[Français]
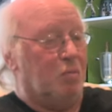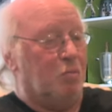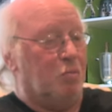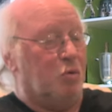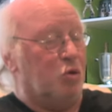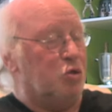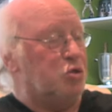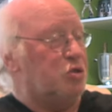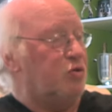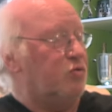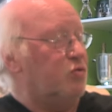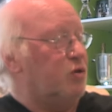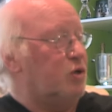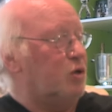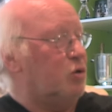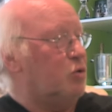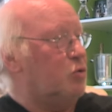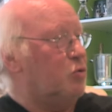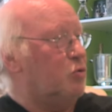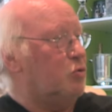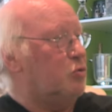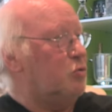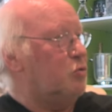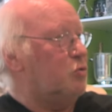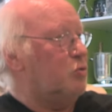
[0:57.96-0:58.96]
bah, j'avais
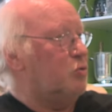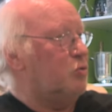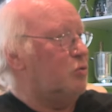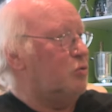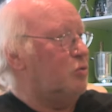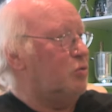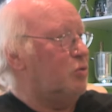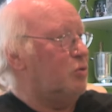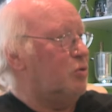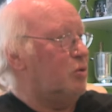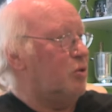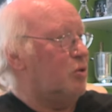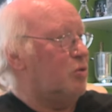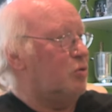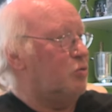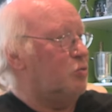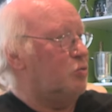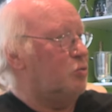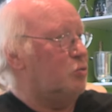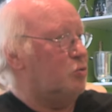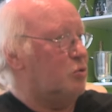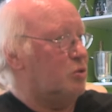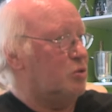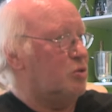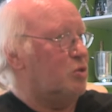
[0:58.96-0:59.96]
encore
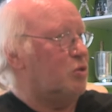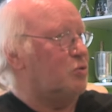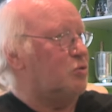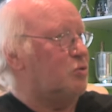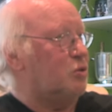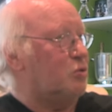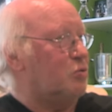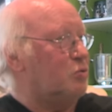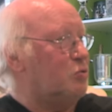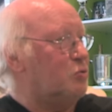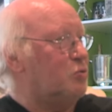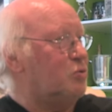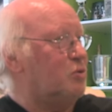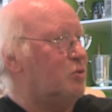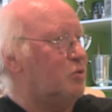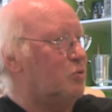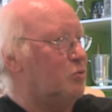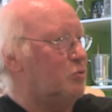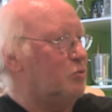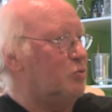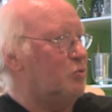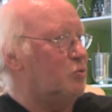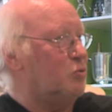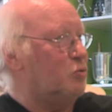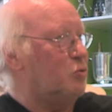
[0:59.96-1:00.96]
de, temps en temps le temps
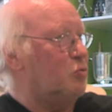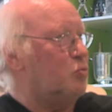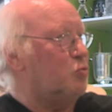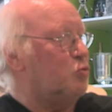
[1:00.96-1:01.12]
de,